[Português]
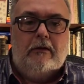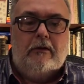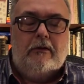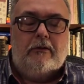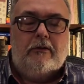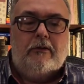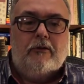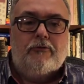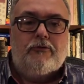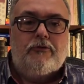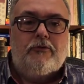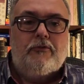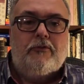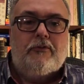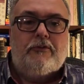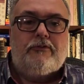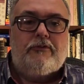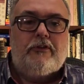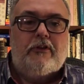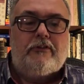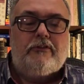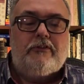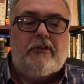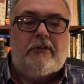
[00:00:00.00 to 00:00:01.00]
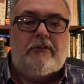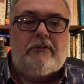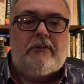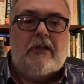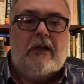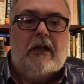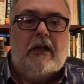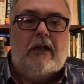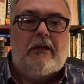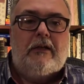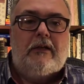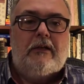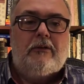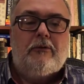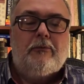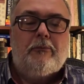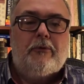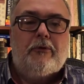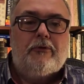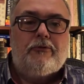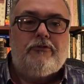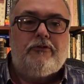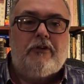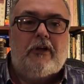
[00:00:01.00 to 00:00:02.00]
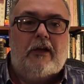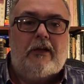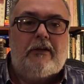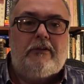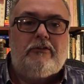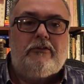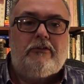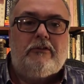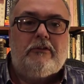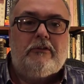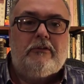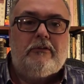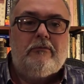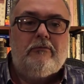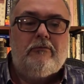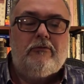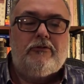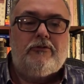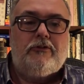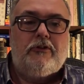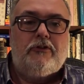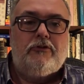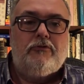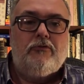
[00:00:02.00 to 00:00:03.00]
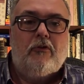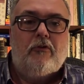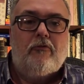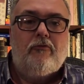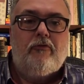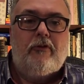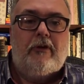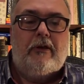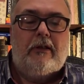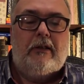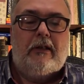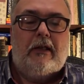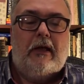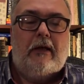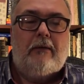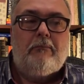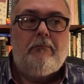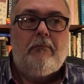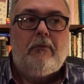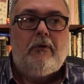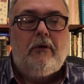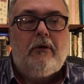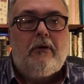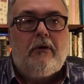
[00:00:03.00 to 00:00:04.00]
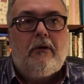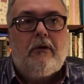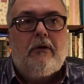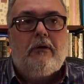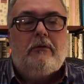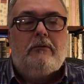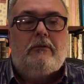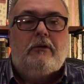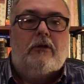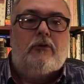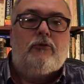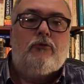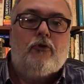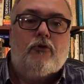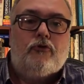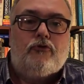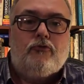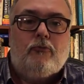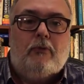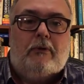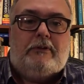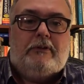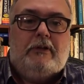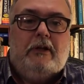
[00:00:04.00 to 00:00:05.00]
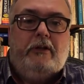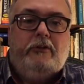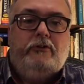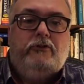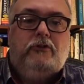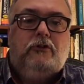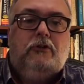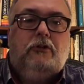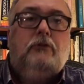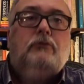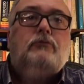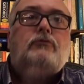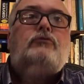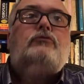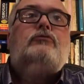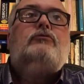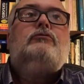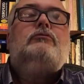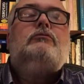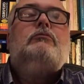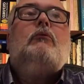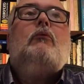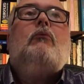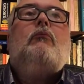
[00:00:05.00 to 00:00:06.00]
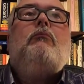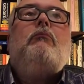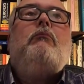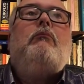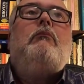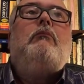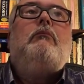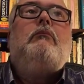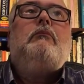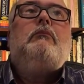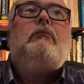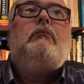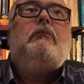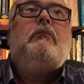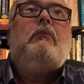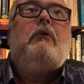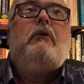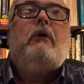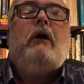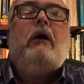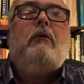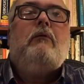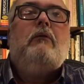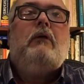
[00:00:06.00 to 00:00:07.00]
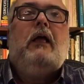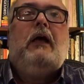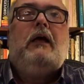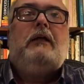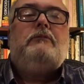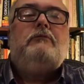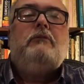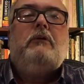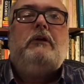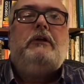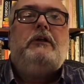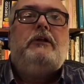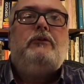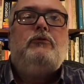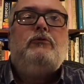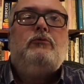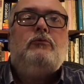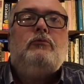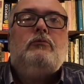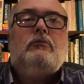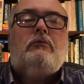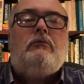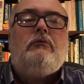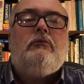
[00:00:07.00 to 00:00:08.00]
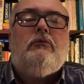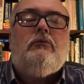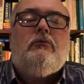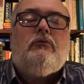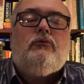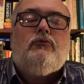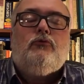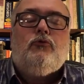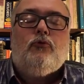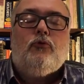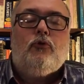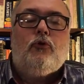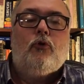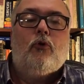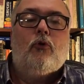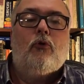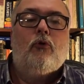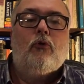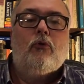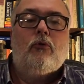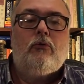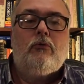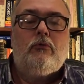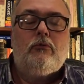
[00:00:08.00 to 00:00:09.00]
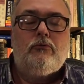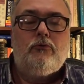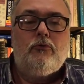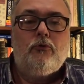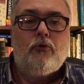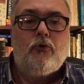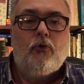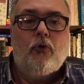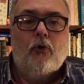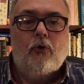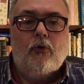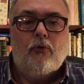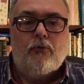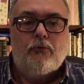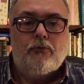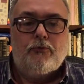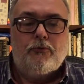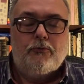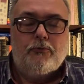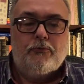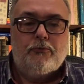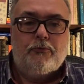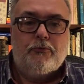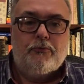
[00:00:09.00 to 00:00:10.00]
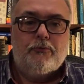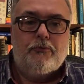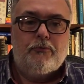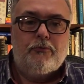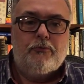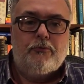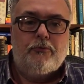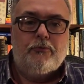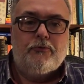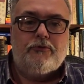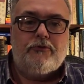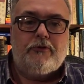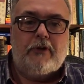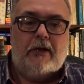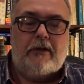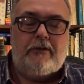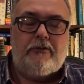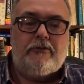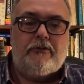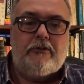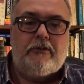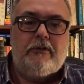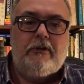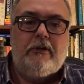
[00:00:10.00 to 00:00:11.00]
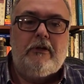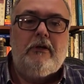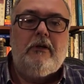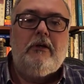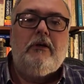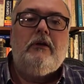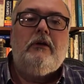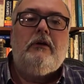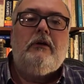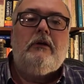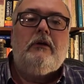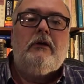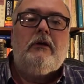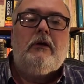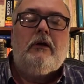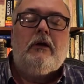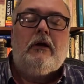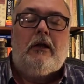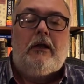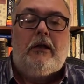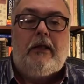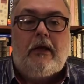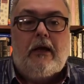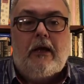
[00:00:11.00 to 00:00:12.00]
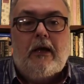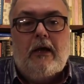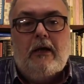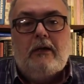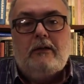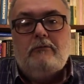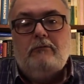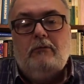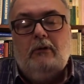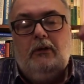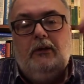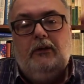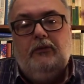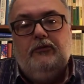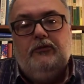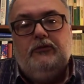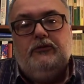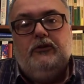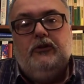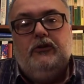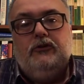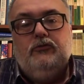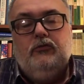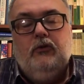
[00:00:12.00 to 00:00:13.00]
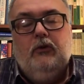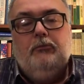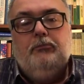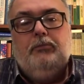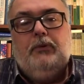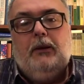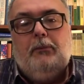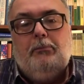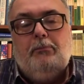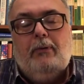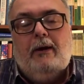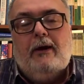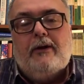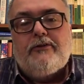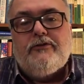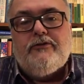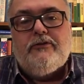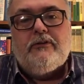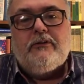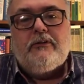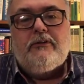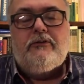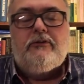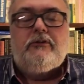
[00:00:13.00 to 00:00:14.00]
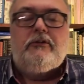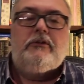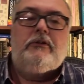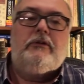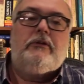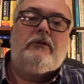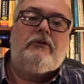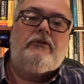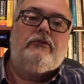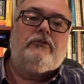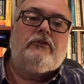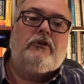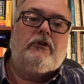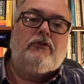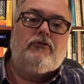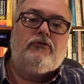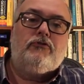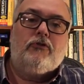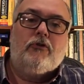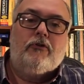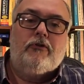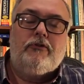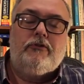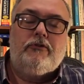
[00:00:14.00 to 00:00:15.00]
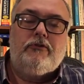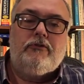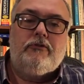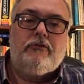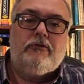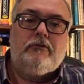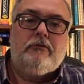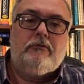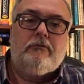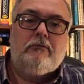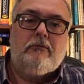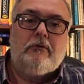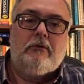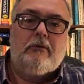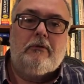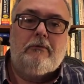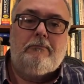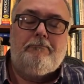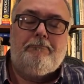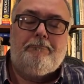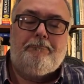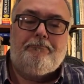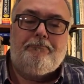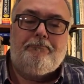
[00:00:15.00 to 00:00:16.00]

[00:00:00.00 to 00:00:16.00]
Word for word: Então, se vocês entrarem no meu site, vocês vão ver lá, tem dois quadradinhos ao lado ali do, do logo do, logo do, do, do site. Clicando ali, vocês vão para a página de inscrições. Tá?